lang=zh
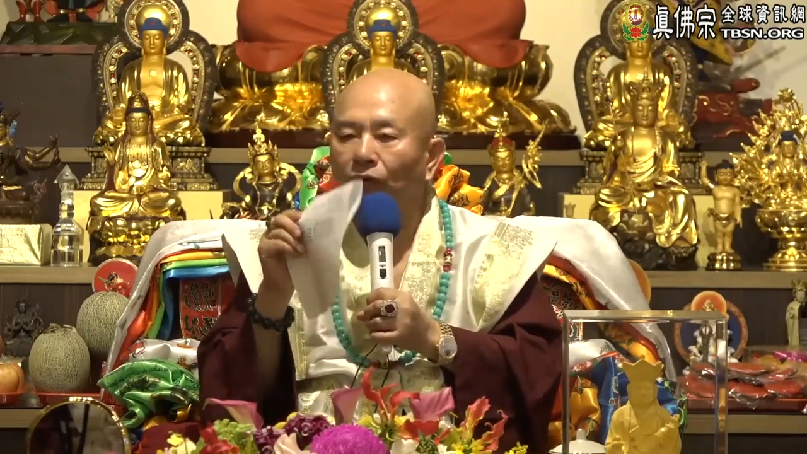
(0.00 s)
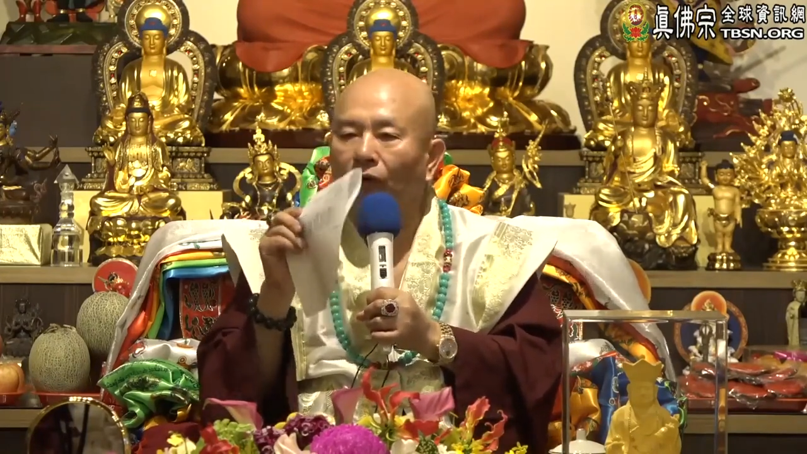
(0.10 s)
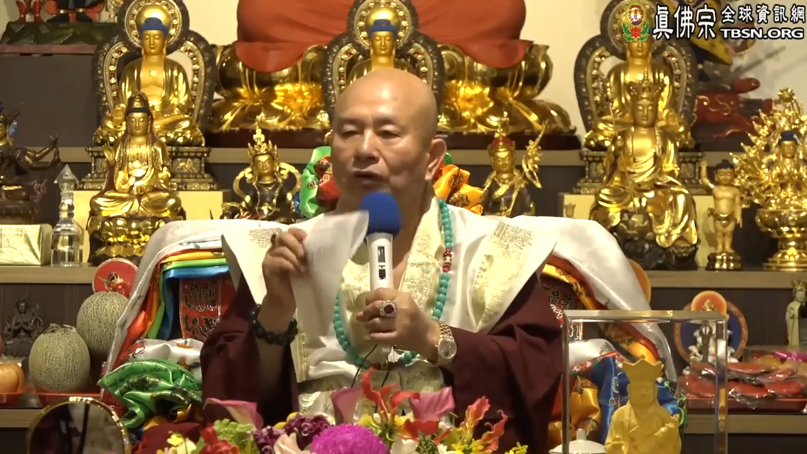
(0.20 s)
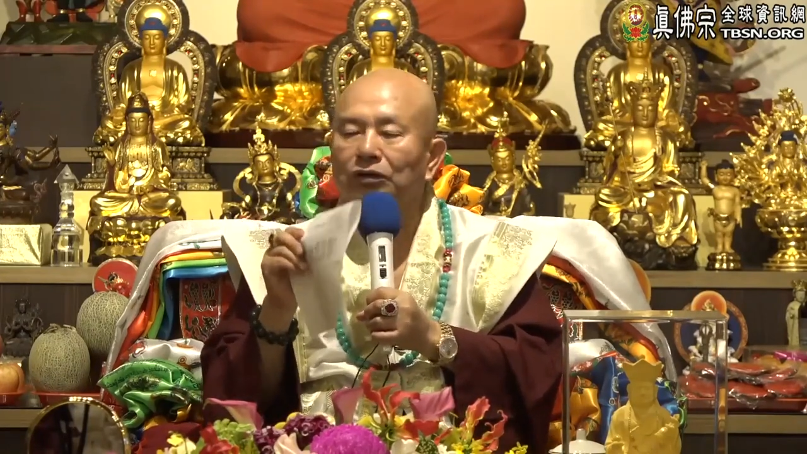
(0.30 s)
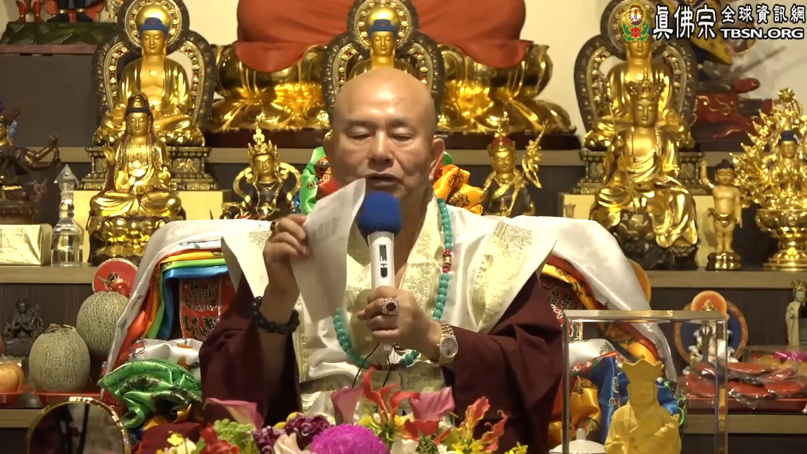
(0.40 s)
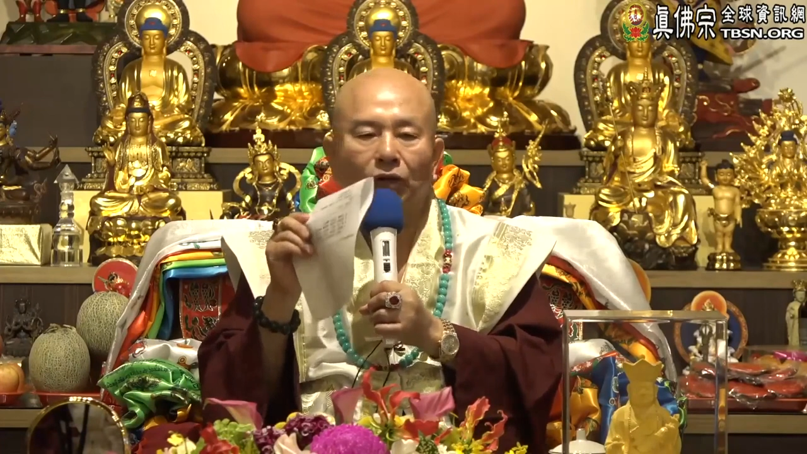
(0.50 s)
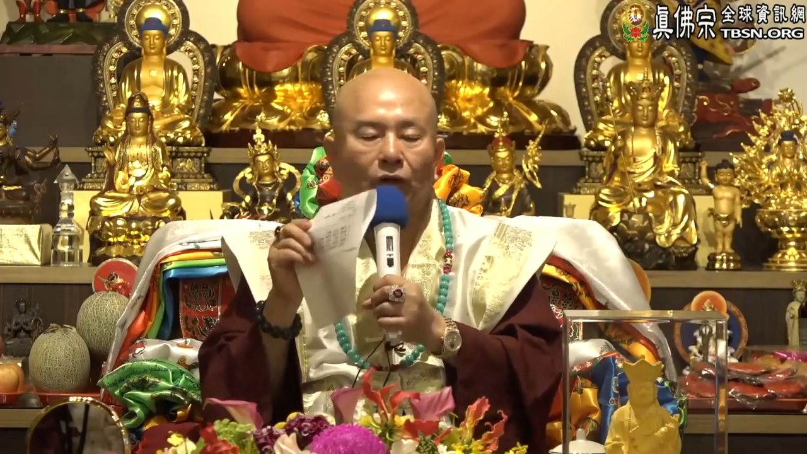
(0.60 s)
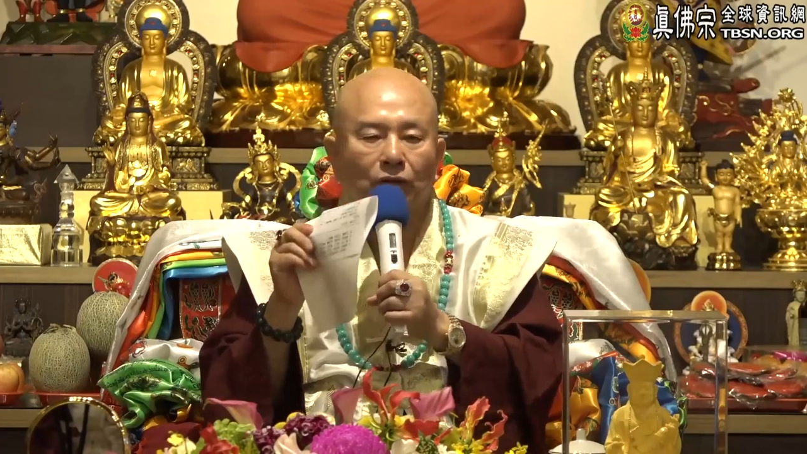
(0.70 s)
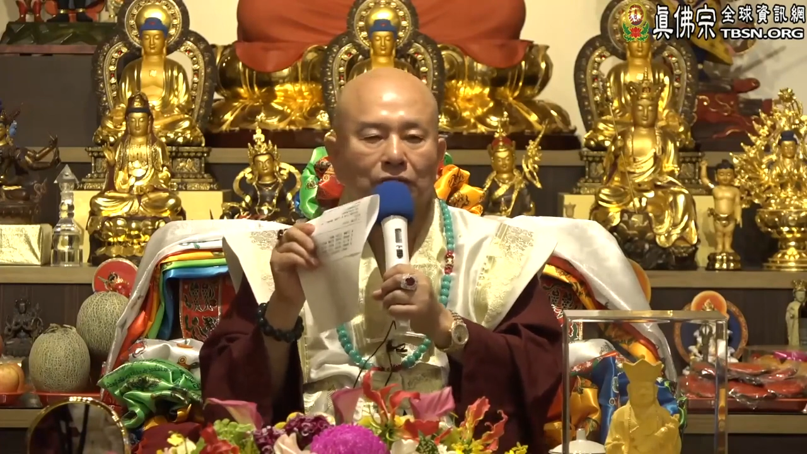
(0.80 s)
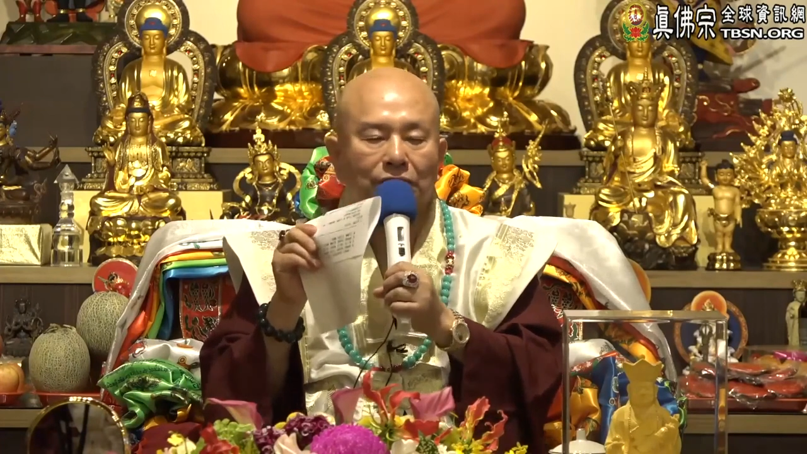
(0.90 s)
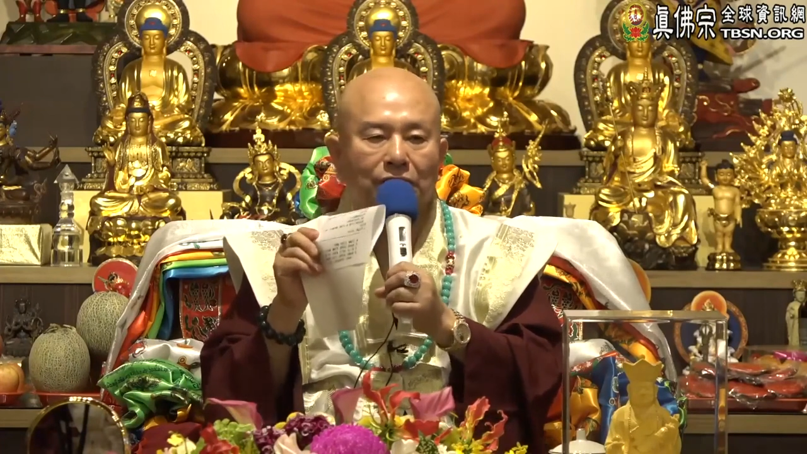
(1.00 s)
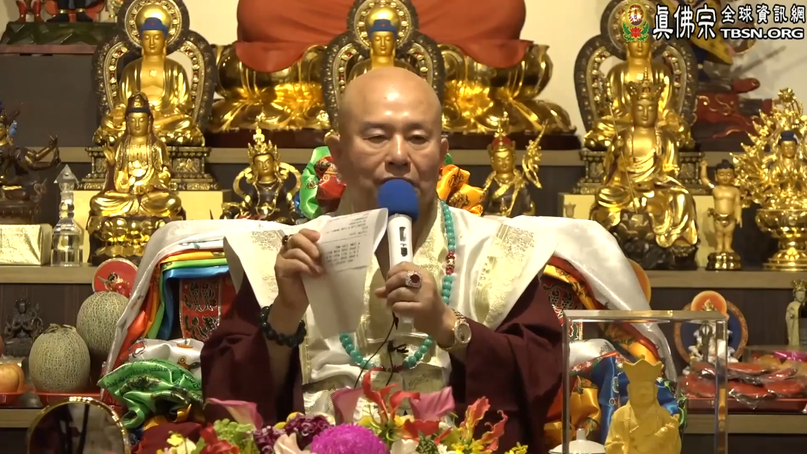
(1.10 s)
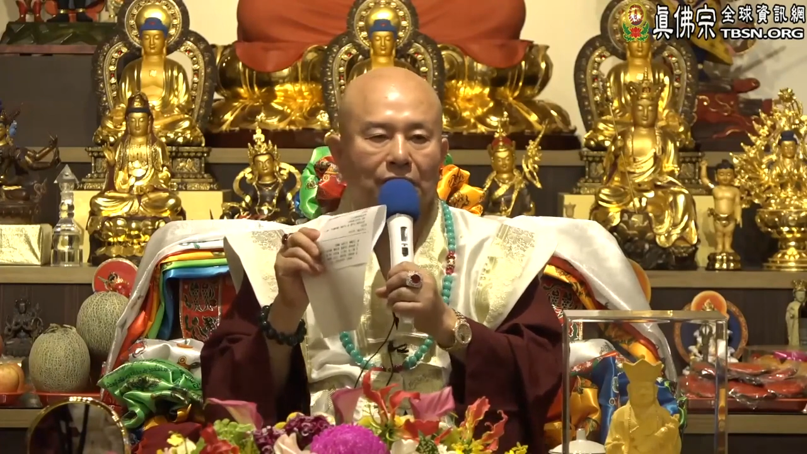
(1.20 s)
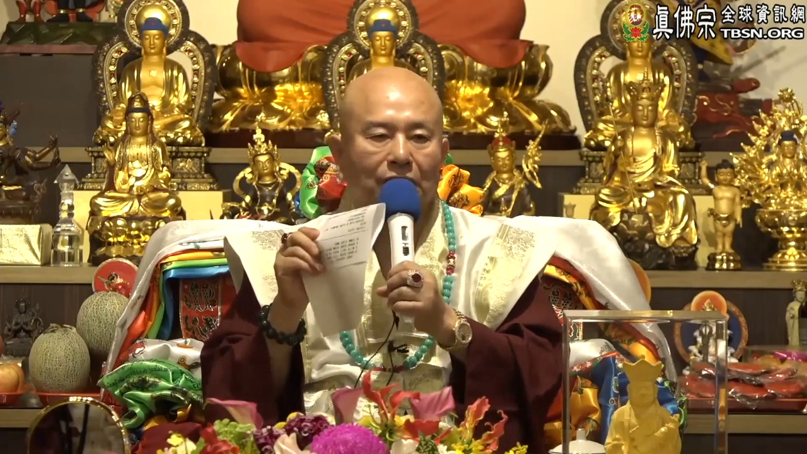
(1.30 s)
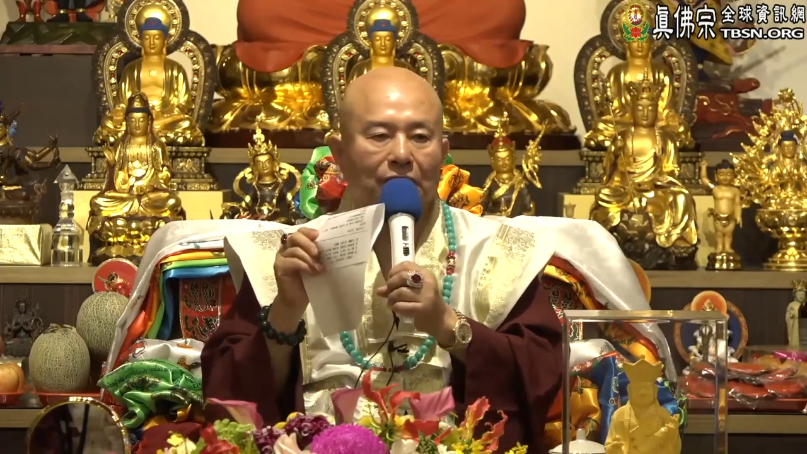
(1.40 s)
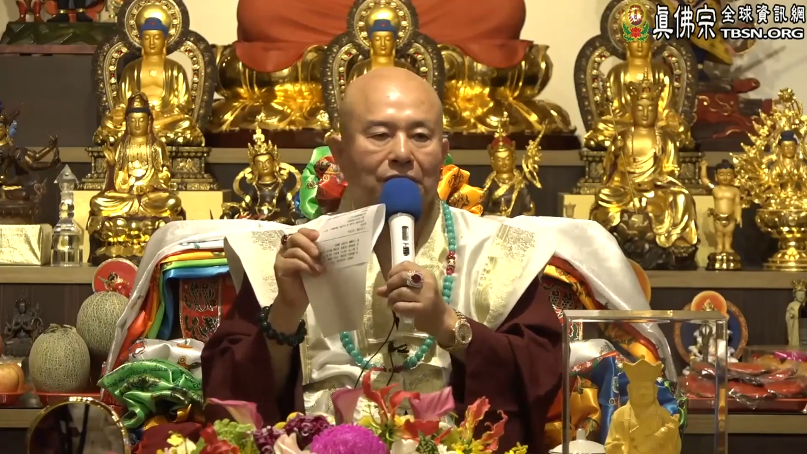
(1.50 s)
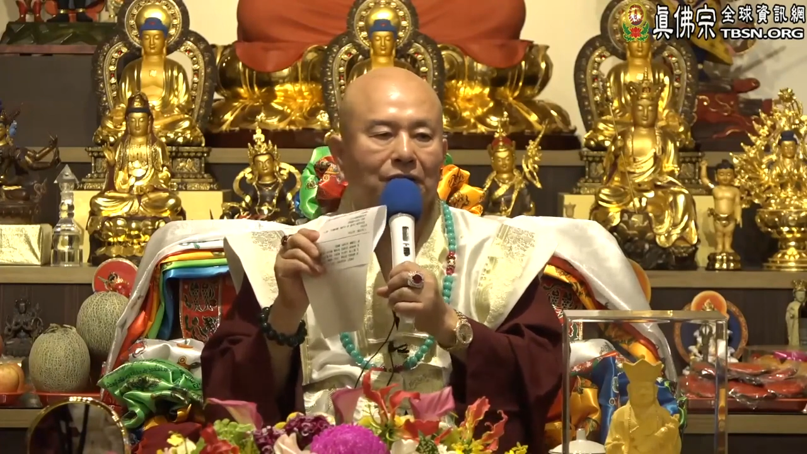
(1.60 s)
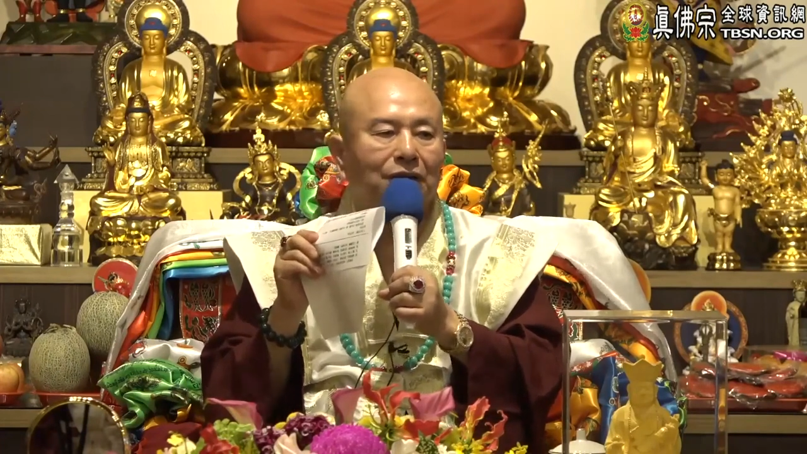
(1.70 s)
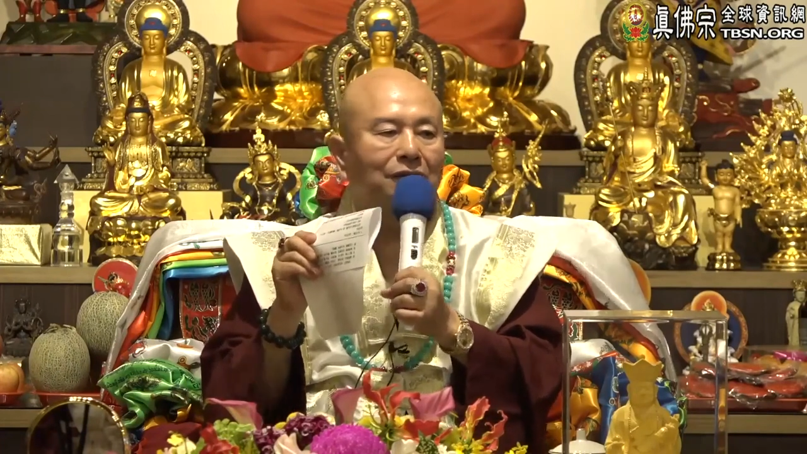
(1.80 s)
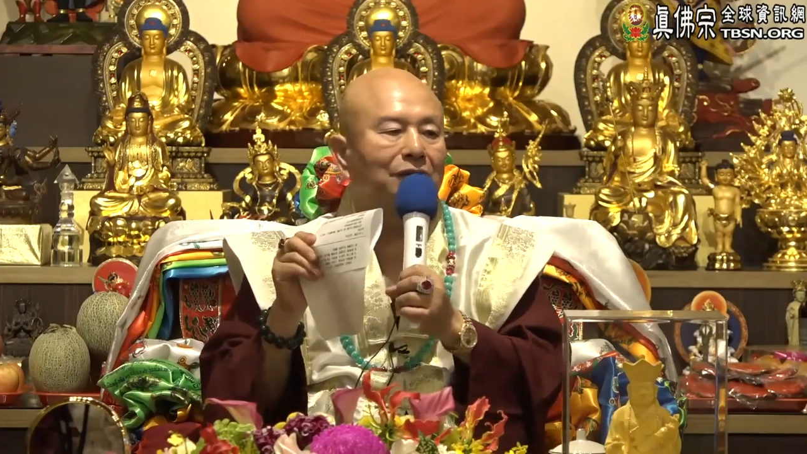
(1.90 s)
火是红色啊，
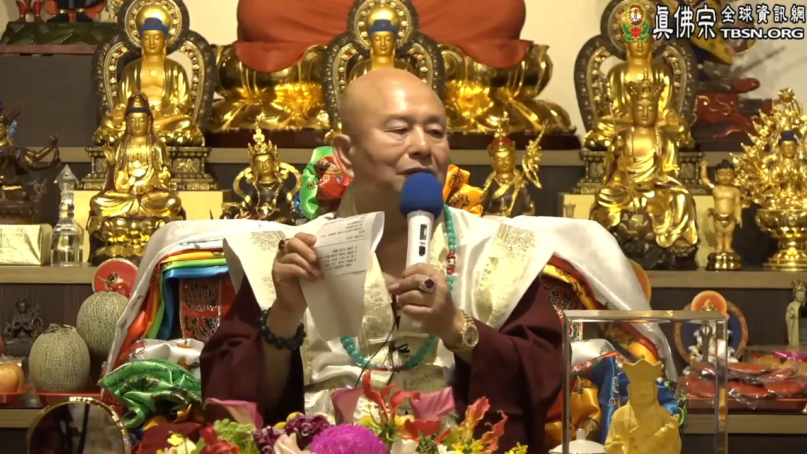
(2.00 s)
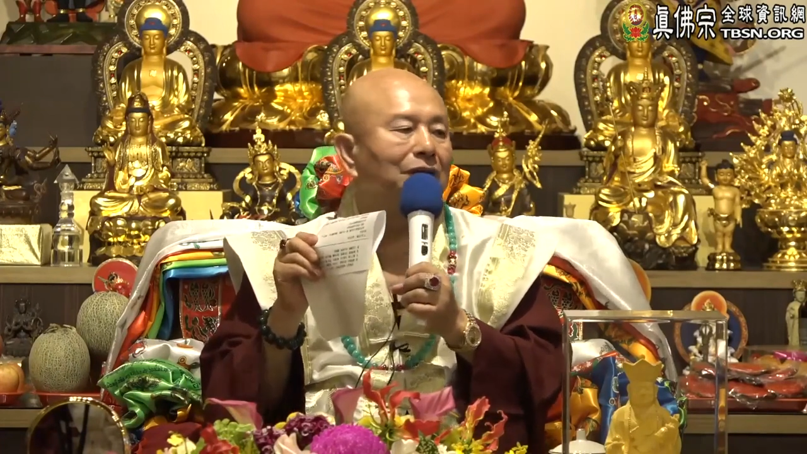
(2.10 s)
这个